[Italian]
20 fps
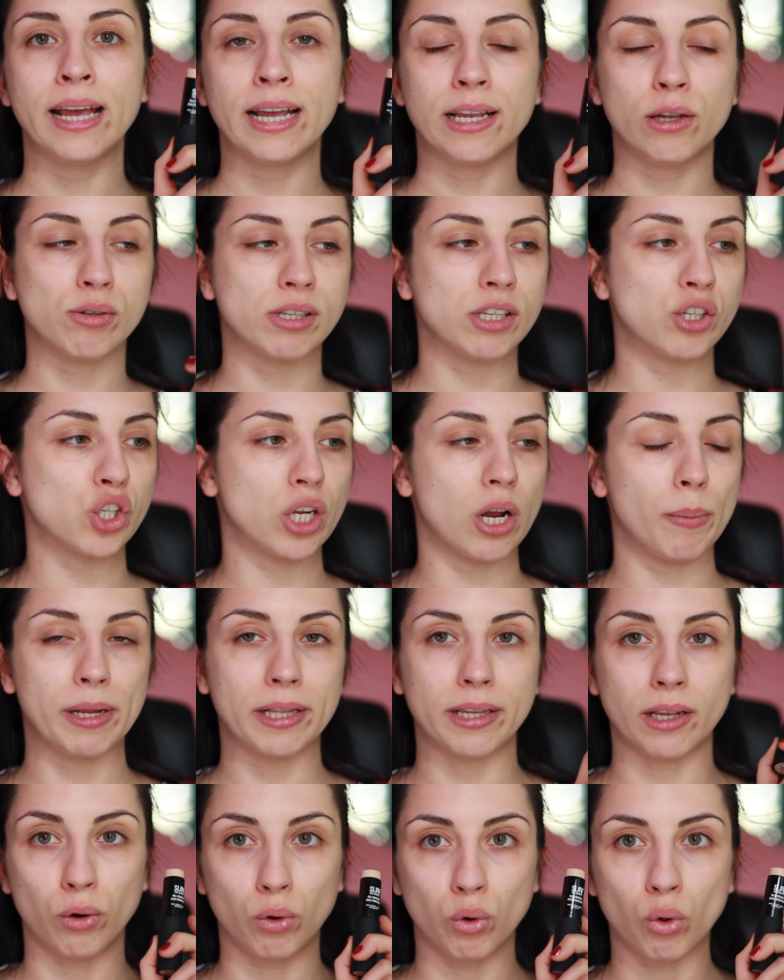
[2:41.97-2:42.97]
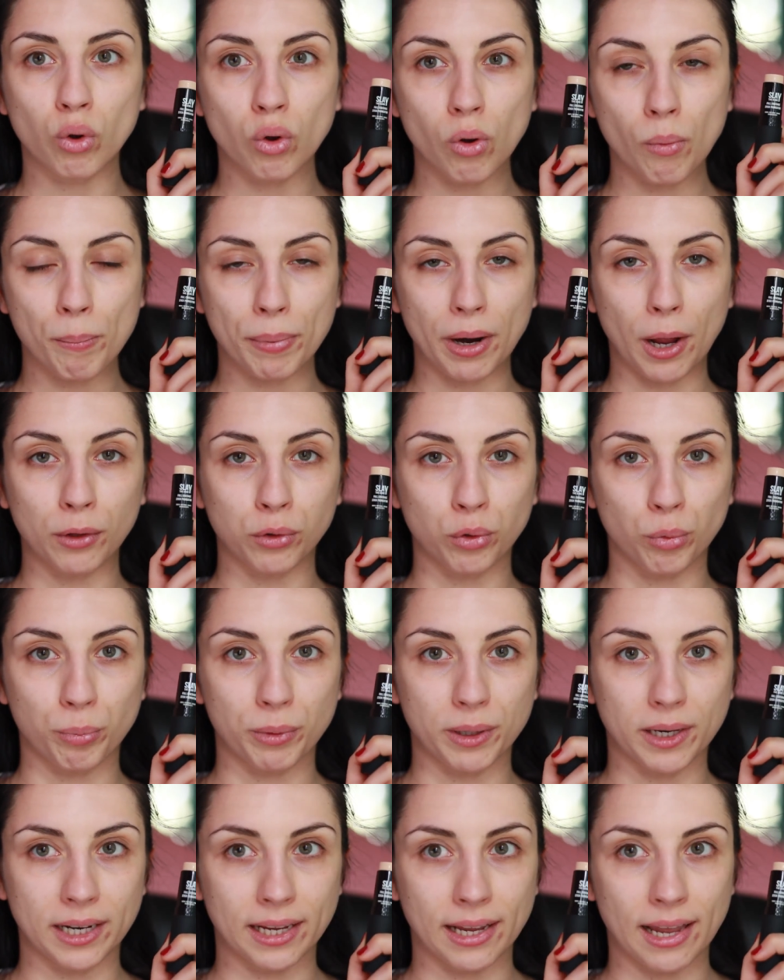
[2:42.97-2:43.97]
Io sinceramente non l'ho comprato
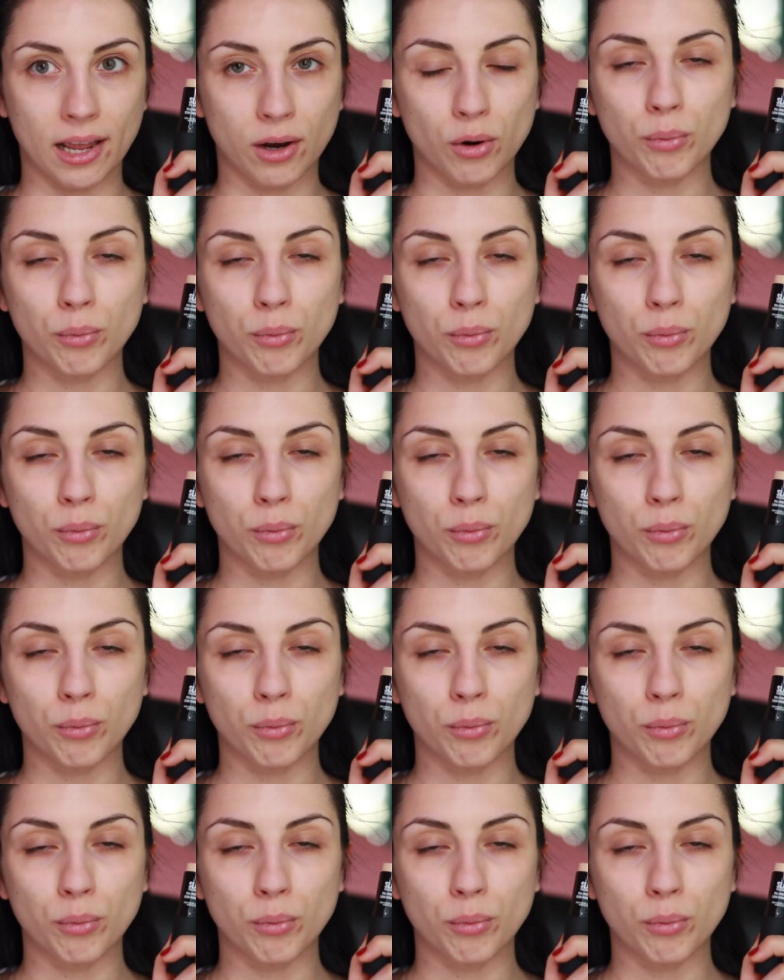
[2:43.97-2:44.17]
perché